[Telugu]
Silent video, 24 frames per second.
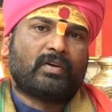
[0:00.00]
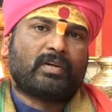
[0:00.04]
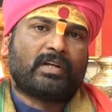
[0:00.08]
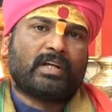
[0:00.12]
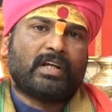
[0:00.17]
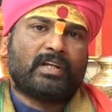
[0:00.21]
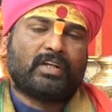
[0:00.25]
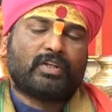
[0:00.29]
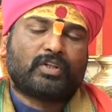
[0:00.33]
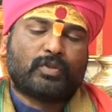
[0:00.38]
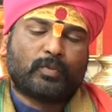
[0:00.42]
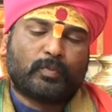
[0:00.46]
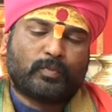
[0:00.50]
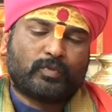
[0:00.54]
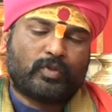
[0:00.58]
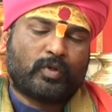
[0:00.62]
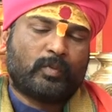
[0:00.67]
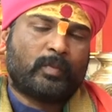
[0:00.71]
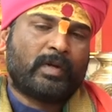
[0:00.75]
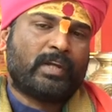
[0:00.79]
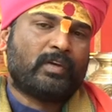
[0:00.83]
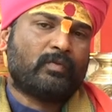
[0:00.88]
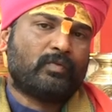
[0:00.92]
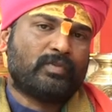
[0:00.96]
యొక్క
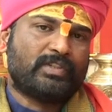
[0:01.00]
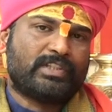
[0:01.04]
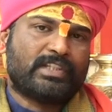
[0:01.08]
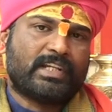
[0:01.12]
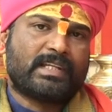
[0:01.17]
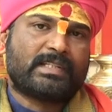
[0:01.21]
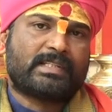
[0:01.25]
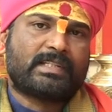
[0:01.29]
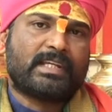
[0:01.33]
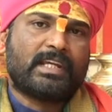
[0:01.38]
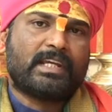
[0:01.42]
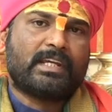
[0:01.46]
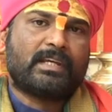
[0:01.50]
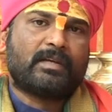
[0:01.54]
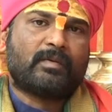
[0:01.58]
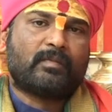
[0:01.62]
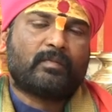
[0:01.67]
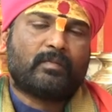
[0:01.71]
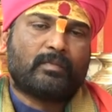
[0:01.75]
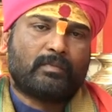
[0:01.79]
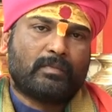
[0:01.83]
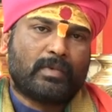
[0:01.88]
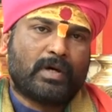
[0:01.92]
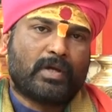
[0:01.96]
నిక్షిప్తమై ఉంచేసి
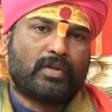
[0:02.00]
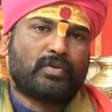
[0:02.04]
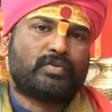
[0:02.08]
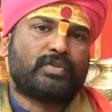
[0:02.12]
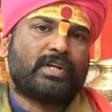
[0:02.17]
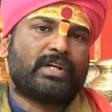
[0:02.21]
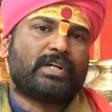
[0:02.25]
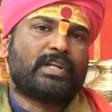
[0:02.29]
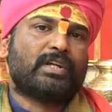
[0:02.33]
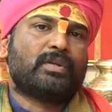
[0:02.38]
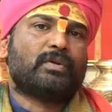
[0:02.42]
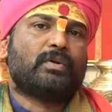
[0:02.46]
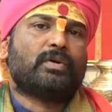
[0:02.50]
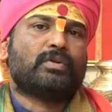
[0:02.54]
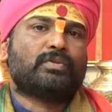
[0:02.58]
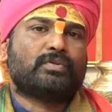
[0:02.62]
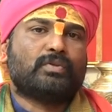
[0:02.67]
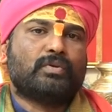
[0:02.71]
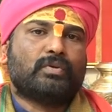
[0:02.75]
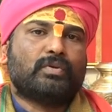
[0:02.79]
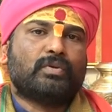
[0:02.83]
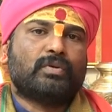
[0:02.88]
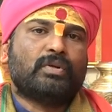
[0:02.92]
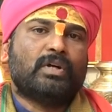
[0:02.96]
మరుసటి
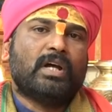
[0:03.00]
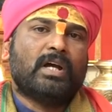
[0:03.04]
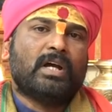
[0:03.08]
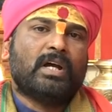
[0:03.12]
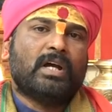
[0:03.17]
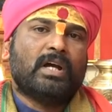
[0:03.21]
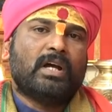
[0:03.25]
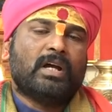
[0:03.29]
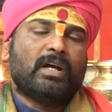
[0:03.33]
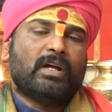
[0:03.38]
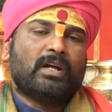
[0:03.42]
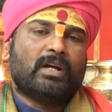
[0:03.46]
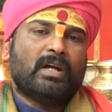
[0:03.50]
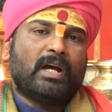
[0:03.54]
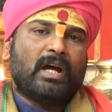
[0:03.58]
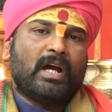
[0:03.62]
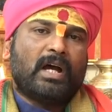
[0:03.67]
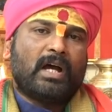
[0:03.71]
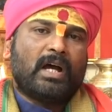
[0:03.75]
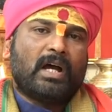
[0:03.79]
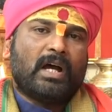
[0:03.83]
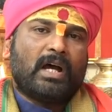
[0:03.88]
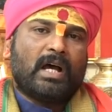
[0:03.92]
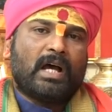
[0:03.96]
రోజు
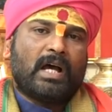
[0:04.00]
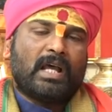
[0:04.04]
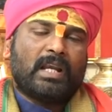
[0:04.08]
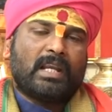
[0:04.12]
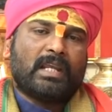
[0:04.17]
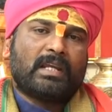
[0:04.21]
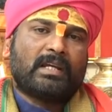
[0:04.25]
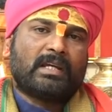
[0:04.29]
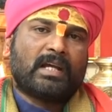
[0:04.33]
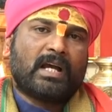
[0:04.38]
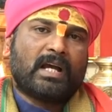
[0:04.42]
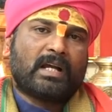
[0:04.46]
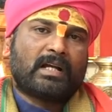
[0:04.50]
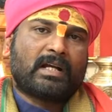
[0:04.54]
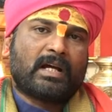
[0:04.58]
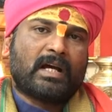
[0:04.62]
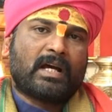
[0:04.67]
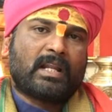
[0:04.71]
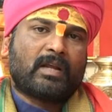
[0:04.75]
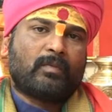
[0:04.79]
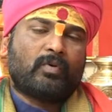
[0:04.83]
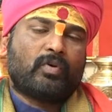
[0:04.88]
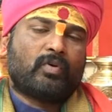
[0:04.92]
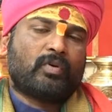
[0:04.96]
ఆ
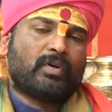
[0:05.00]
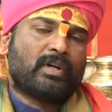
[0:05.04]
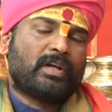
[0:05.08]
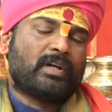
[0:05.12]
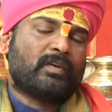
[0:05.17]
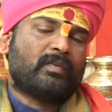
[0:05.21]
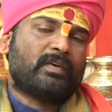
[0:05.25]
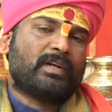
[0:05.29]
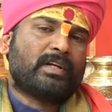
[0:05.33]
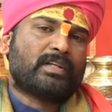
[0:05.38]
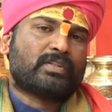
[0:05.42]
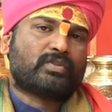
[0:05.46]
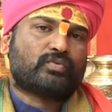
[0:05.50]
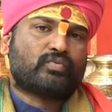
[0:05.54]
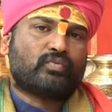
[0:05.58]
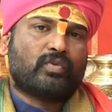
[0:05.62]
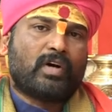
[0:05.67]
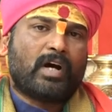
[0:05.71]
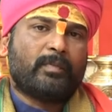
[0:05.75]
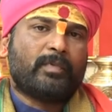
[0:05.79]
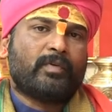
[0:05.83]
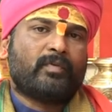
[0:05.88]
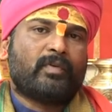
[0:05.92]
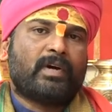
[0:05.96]
లింగాకారంలో ఉన్నటువంటి
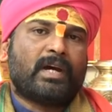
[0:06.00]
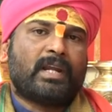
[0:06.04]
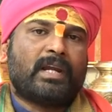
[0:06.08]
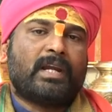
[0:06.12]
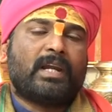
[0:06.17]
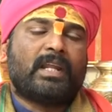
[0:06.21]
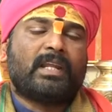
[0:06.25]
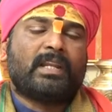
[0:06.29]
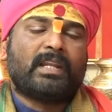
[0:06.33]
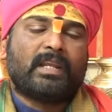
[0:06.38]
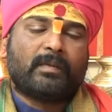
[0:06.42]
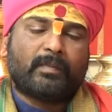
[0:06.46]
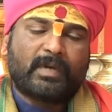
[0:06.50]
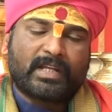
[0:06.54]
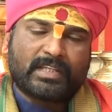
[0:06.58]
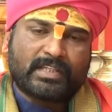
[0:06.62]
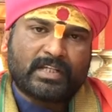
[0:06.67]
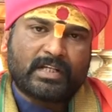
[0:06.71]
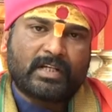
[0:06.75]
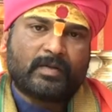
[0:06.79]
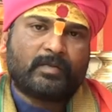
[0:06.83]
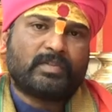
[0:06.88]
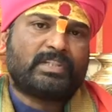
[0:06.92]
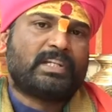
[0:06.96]
స్వామివారిని
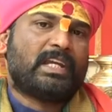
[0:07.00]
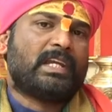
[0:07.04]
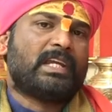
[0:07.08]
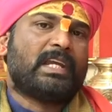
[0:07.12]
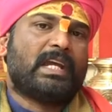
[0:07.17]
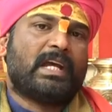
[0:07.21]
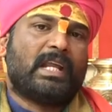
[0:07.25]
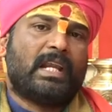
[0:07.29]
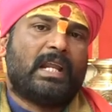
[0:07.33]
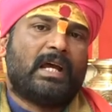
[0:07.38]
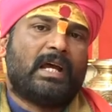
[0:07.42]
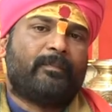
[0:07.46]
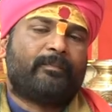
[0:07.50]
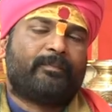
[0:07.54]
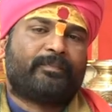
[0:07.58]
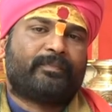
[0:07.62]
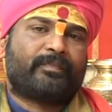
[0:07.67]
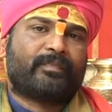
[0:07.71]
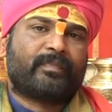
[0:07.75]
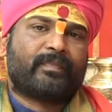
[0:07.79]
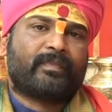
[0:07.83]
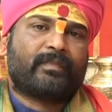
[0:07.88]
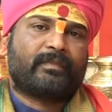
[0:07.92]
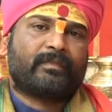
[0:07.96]
నిమజ్జనం చేయాల
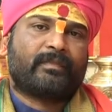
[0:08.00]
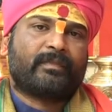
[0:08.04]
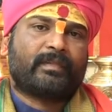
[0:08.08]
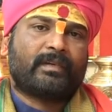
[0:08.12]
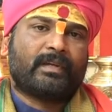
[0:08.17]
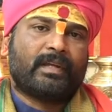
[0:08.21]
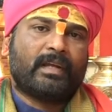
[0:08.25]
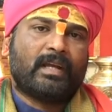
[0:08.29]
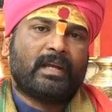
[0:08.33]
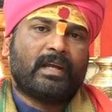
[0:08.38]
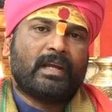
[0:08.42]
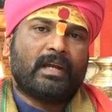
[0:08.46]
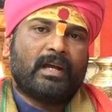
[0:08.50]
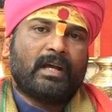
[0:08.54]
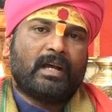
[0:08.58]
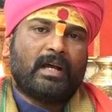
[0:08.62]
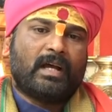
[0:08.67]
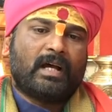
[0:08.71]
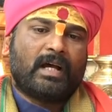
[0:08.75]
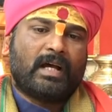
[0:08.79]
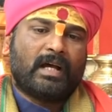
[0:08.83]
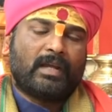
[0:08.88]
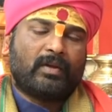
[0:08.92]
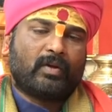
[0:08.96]

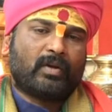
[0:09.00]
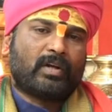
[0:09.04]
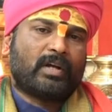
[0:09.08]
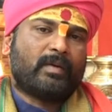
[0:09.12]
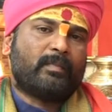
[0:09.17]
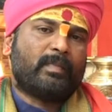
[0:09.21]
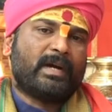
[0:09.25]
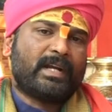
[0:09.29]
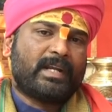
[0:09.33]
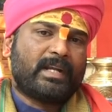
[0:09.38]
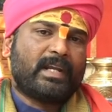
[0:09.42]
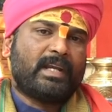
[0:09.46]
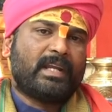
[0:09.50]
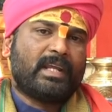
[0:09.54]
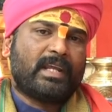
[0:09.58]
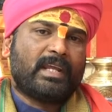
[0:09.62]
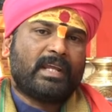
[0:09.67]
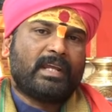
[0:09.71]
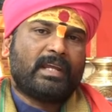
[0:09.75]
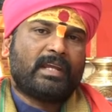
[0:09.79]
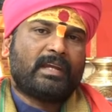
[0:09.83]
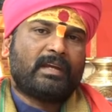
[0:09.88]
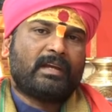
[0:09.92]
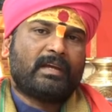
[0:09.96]
ఆ యొక్క మట్టిని
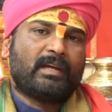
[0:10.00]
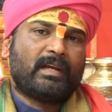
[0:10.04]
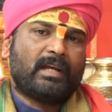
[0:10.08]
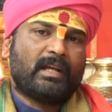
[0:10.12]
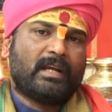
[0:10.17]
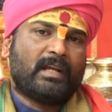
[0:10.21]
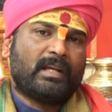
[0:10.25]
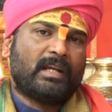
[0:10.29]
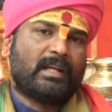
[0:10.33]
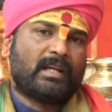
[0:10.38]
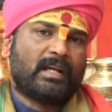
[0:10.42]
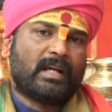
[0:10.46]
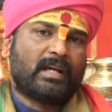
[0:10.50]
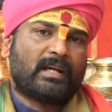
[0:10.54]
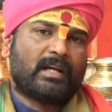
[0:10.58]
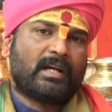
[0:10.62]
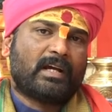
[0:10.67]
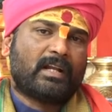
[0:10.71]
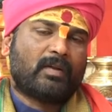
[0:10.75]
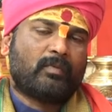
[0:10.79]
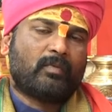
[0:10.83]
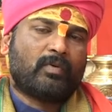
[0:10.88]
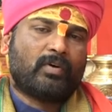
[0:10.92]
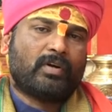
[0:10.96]

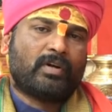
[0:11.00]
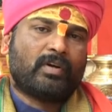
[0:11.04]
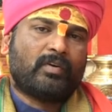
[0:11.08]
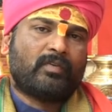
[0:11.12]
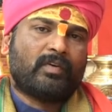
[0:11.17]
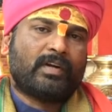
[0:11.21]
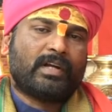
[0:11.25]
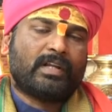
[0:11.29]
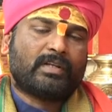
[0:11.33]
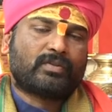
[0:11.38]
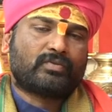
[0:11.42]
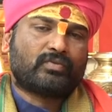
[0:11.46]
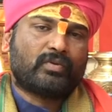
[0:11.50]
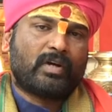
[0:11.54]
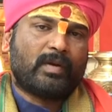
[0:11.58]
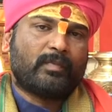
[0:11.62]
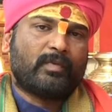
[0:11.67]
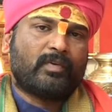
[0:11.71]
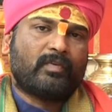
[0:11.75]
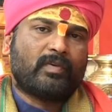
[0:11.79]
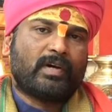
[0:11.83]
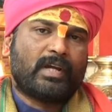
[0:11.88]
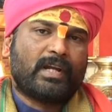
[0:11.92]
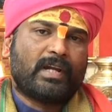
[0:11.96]
లింగాకారంలో ఉన్నటువంటి
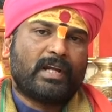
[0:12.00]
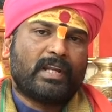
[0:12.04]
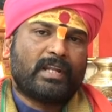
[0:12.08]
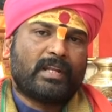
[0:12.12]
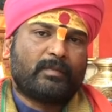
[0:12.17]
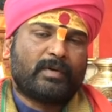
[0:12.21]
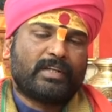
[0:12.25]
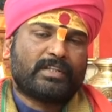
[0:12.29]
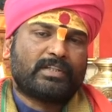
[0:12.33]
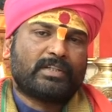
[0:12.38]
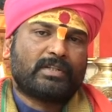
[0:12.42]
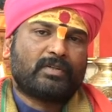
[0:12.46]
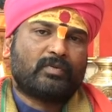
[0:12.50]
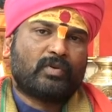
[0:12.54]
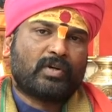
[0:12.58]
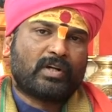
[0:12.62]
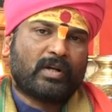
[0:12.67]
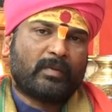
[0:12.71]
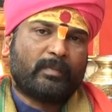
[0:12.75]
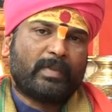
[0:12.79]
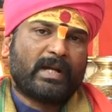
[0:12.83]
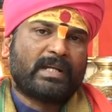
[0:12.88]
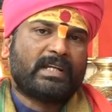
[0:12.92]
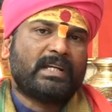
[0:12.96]
స్వామివారిని నిమజ్జనం
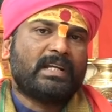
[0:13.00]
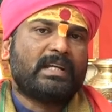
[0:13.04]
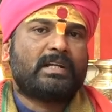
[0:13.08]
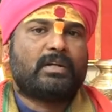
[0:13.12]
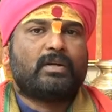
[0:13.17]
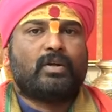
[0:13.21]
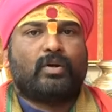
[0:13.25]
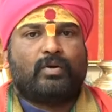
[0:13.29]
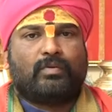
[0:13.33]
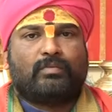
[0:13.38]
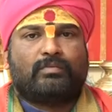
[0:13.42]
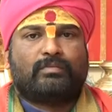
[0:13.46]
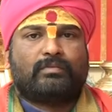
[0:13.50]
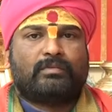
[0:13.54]
ఒక బకెట్లో